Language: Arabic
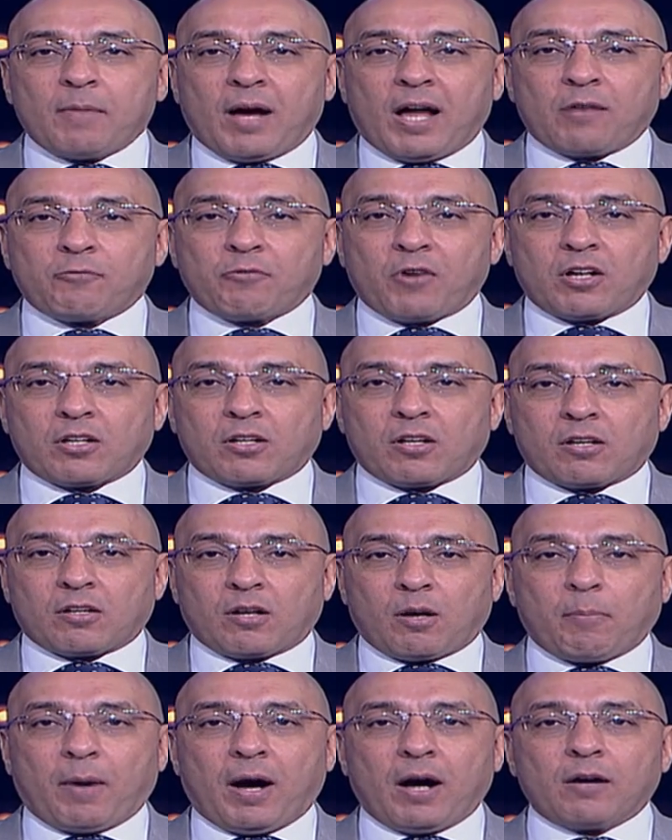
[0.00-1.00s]
مع الفقرة
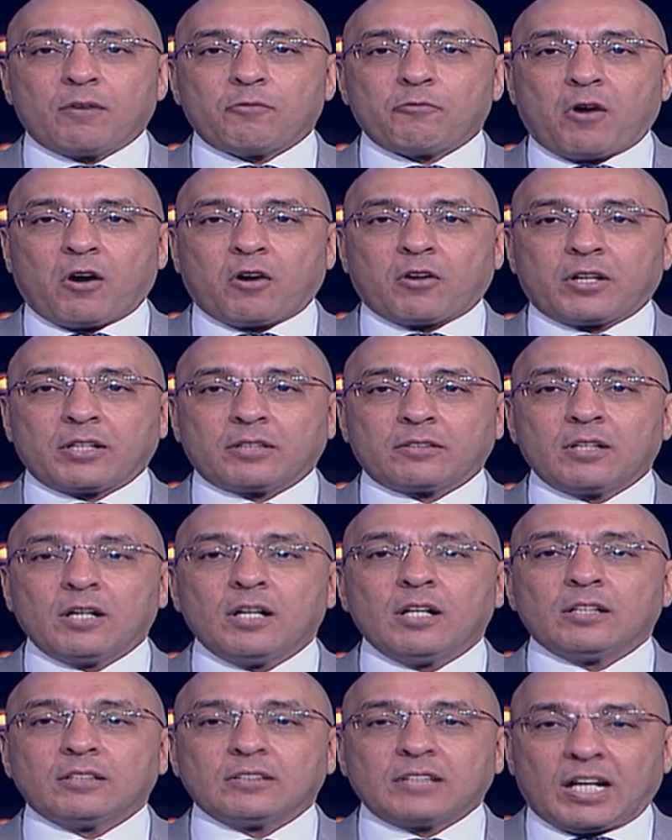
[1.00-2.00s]
الرابعة فقرة
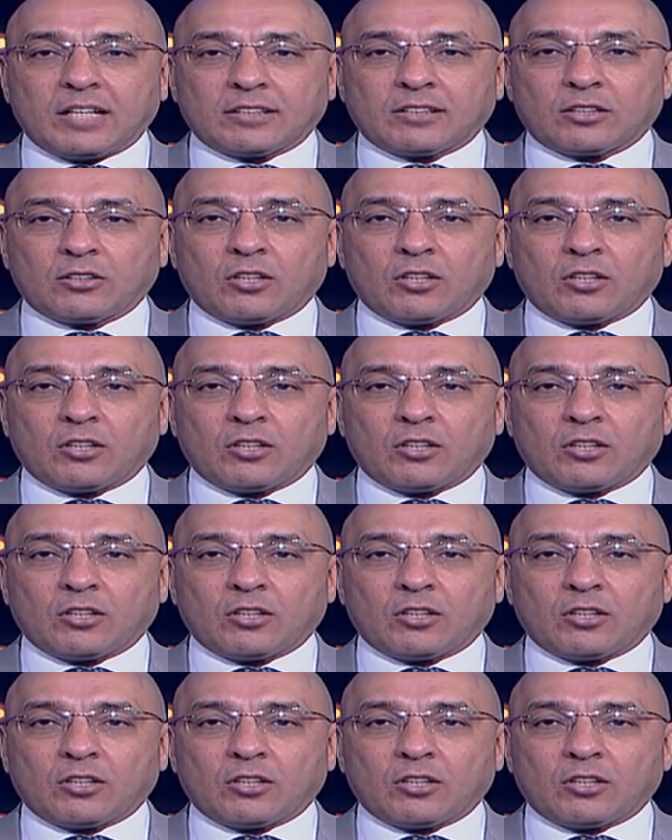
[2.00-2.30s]
تحت